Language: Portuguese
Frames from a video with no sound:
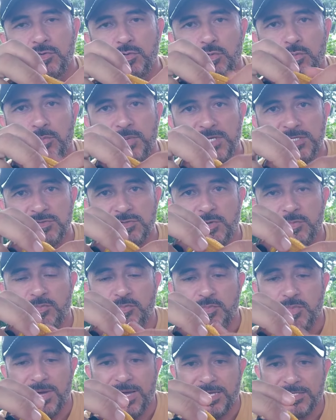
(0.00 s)
o passo a
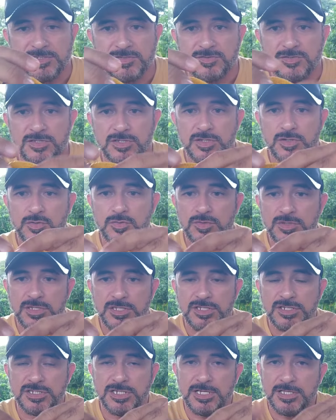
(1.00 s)
passo, entendeu? E
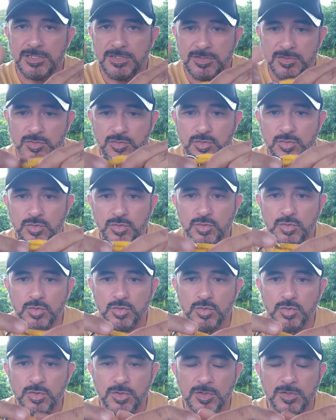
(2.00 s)
deixar no,
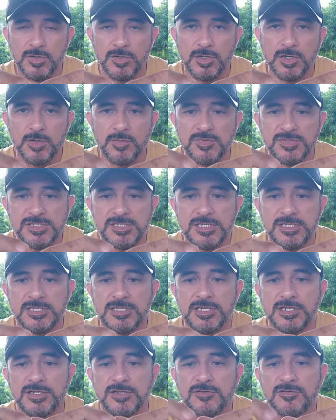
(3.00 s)
o, vamos
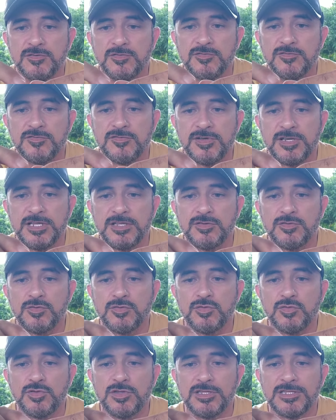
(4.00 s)
dizer, né, vamos falar
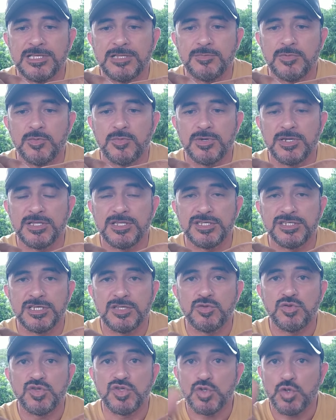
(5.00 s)
no, no, ditado popular,
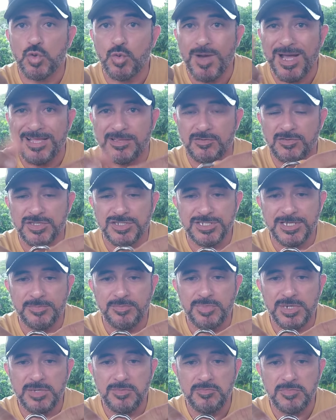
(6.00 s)
deixar no esquadro,
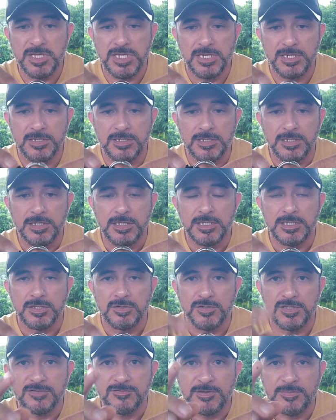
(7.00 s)
deixar primeira.
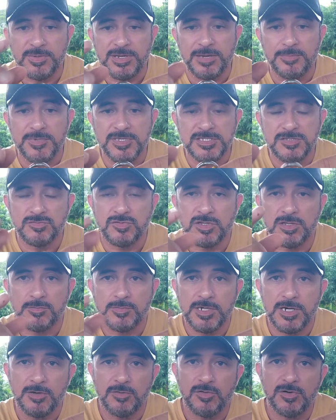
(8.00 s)
Então a gente vai para a cabeça do
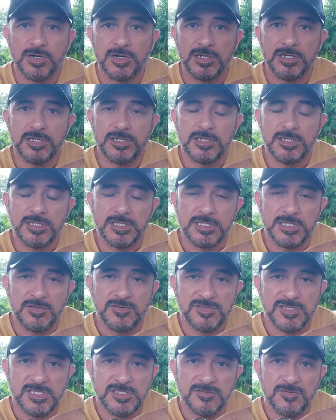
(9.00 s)
animal agora,
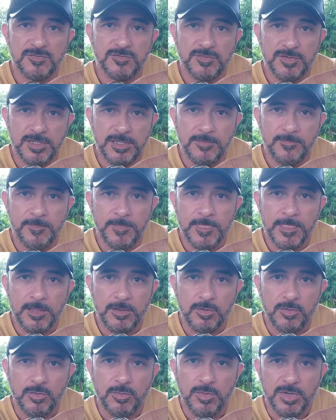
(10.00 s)
daí vocês vão ver
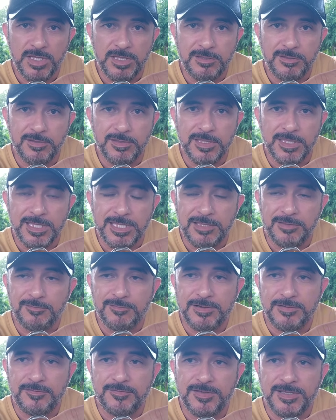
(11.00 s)
como que, que
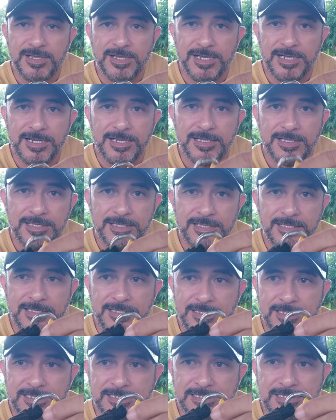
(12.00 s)
vai ficar
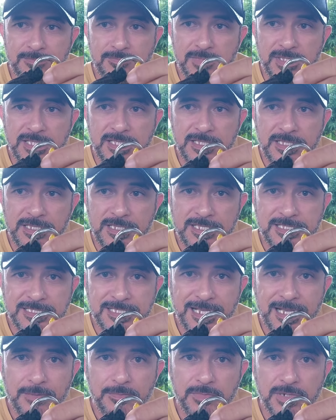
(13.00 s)
essa medida
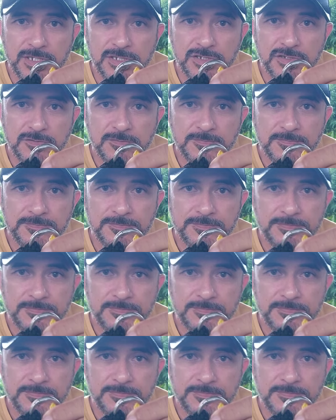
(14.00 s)
desse cabresto.